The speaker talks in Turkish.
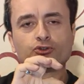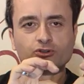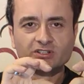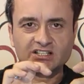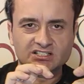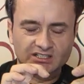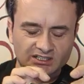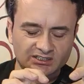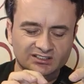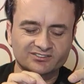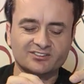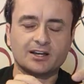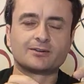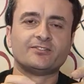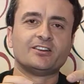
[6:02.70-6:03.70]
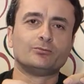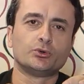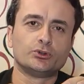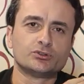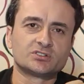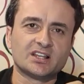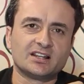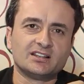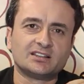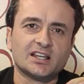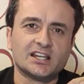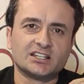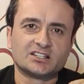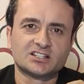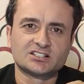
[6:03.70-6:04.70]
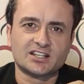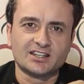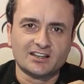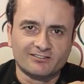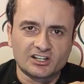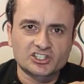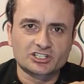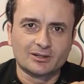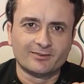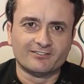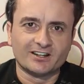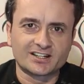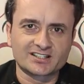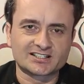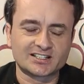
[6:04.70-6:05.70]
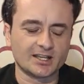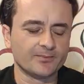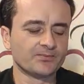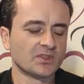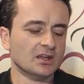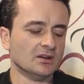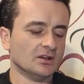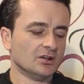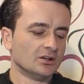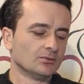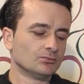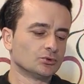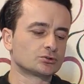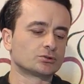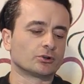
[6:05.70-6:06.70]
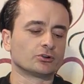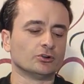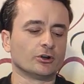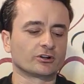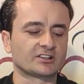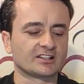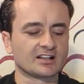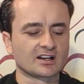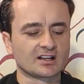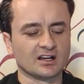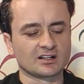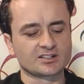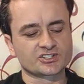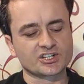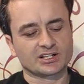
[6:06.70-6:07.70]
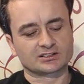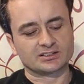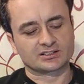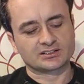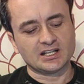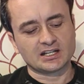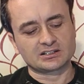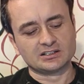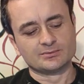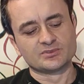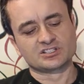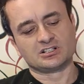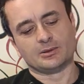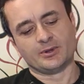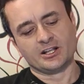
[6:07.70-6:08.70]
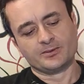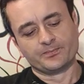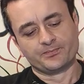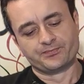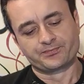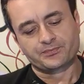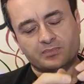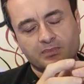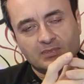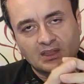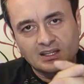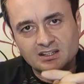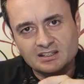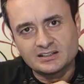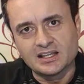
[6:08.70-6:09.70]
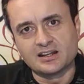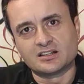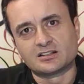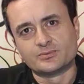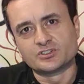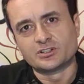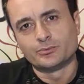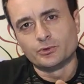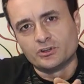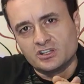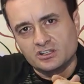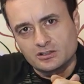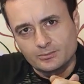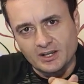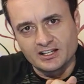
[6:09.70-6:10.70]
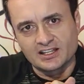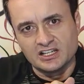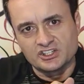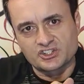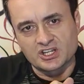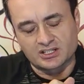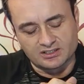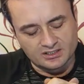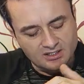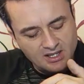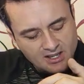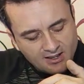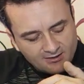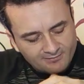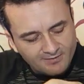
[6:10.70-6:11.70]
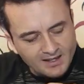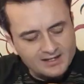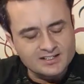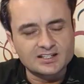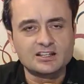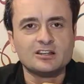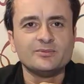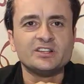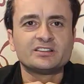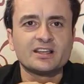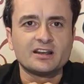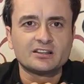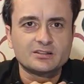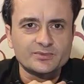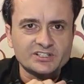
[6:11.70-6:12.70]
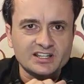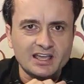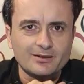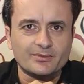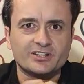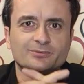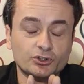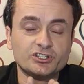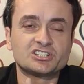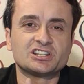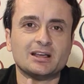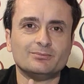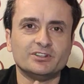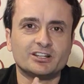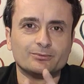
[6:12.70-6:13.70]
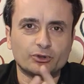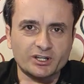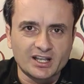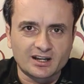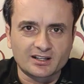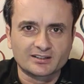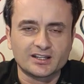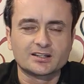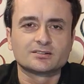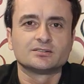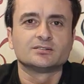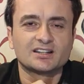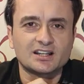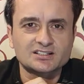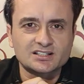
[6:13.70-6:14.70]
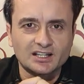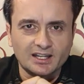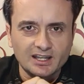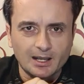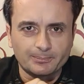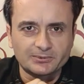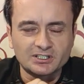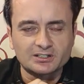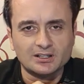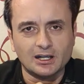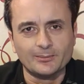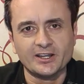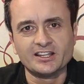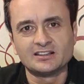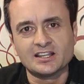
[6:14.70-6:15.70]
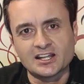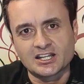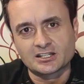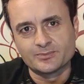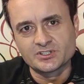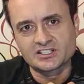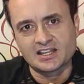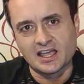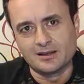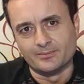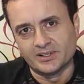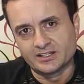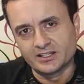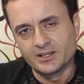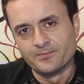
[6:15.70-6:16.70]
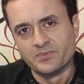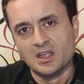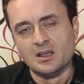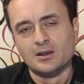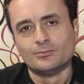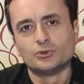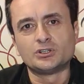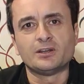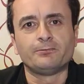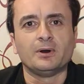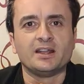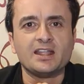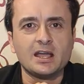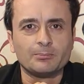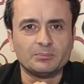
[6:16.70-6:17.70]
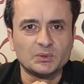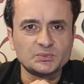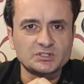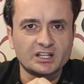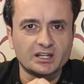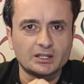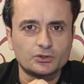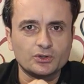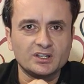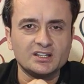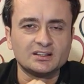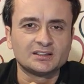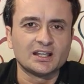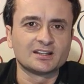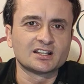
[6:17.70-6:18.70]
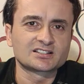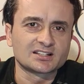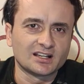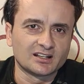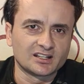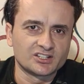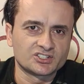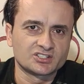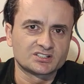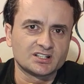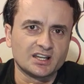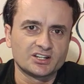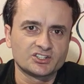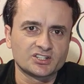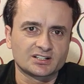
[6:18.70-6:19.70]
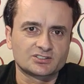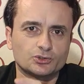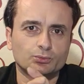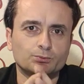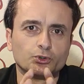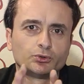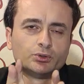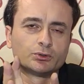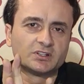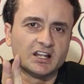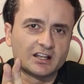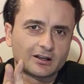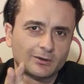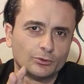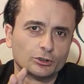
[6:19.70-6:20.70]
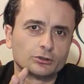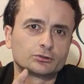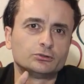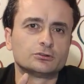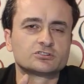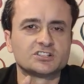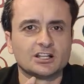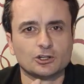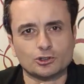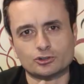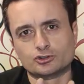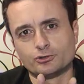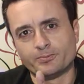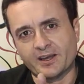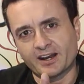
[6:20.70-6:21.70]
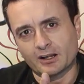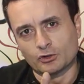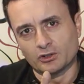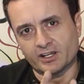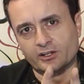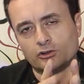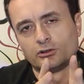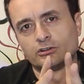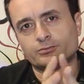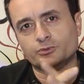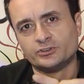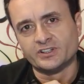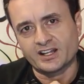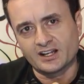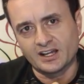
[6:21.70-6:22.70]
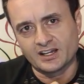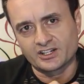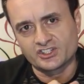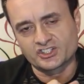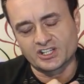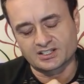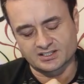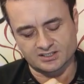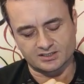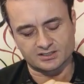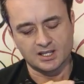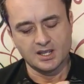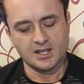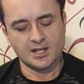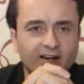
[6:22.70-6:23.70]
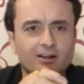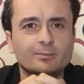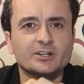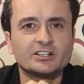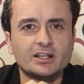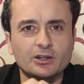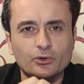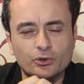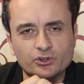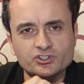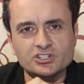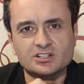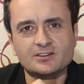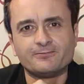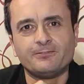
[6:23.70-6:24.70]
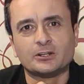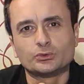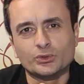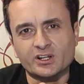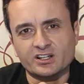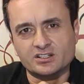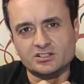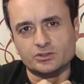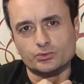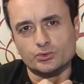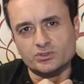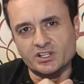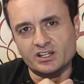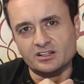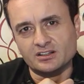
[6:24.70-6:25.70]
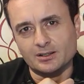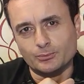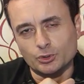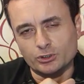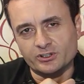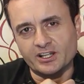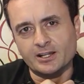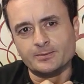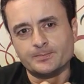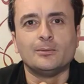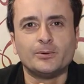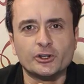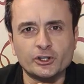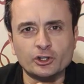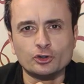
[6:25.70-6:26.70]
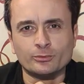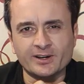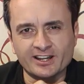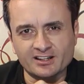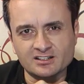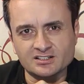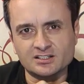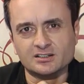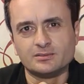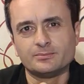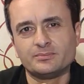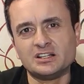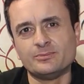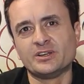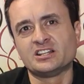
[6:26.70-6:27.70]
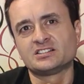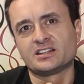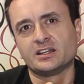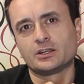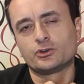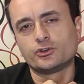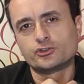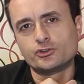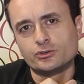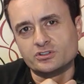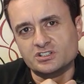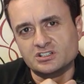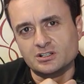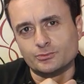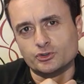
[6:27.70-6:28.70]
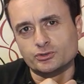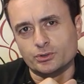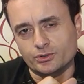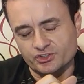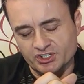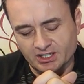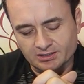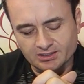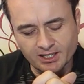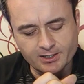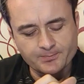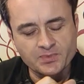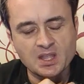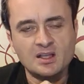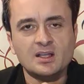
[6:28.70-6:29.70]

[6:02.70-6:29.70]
ucunda sıkıntı var ve bu yüzden internetinizde yavaşlama var ise bu sorun ortadan kalkacaktır. Taktığımız zaman internetimizde büyük ihtimal gelecektir. Farz edelim internetimiz gelmedi. Bu işlemleri buraya kadar ile yaptık ama internetimiz gelmedi. Bu defa ne yapmamız gerekiyor? İnternet sağlayıcınızı arayacaksınız. Bu Türk Telekom olur, Türksel olur, Süper Online olur. Bunları arayacaksınız. Aramadan önce de faturanızın üzerinde bulunan abone numaranızı bilmeniz gerekiyor. Çünkü size bunu soracaklar.